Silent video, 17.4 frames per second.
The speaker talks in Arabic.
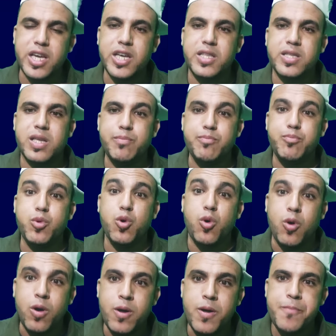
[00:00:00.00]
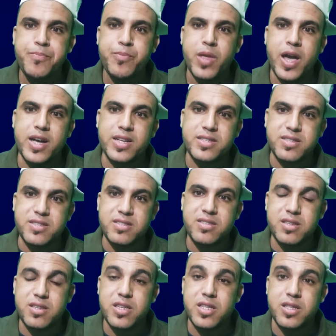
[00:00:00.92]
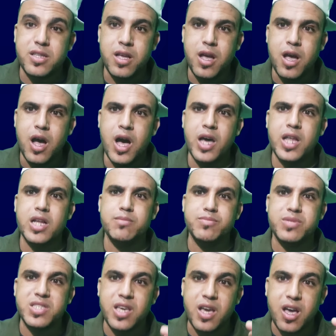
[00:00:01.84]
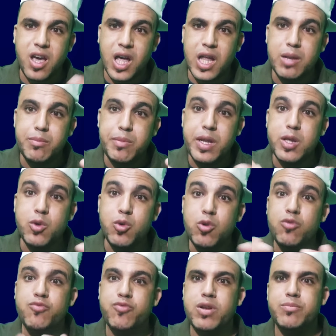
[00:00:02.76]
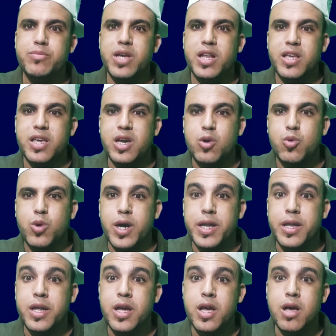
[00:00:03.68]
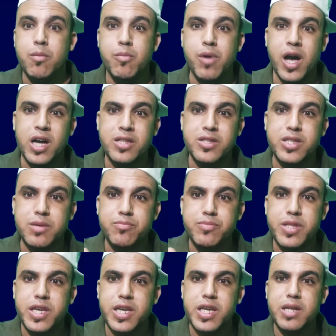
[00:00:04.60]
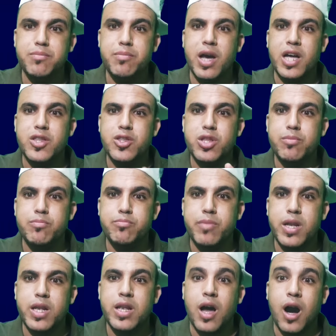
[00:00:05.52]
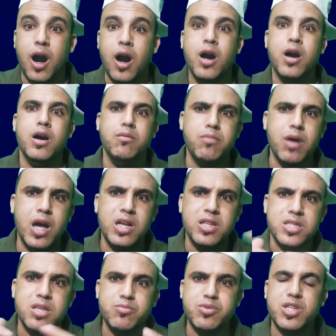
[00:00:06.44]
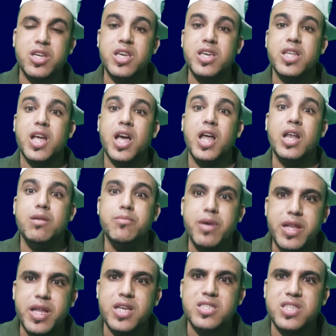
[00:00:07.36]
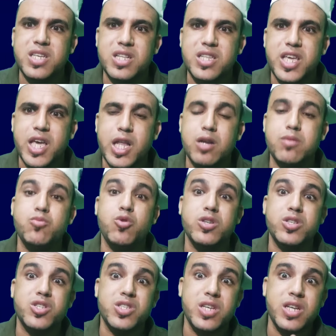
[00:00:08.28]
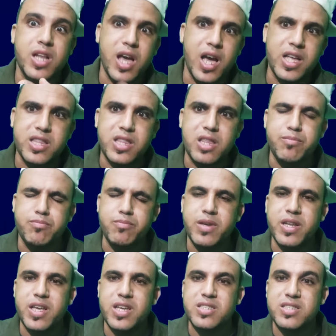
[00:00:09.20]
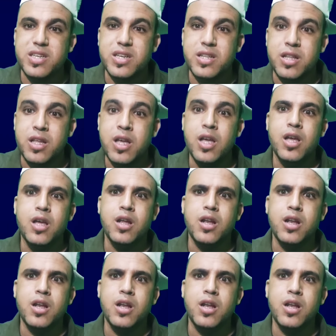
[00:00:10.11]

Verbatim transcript: اللي كيتبعوا هاد السيد انا متيقن مليون في المية الاخوان ما عندهم دين ما عندهم مله ما عندهمش غيره على المنازل ديالهم وهذا الشيء لا عندهم منازل